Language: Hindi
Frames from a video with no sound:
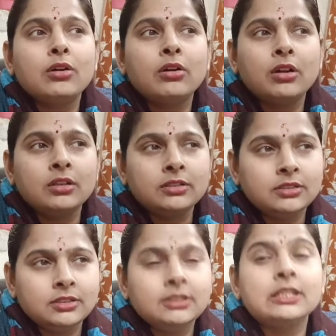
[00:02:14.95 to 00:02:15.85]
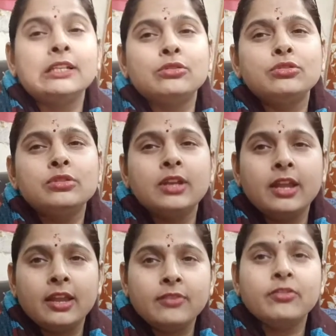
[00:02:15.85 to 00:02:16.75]
और तिलकुट
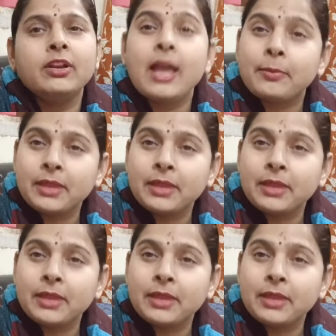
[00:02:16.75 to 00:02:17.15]
घेवर यहाँ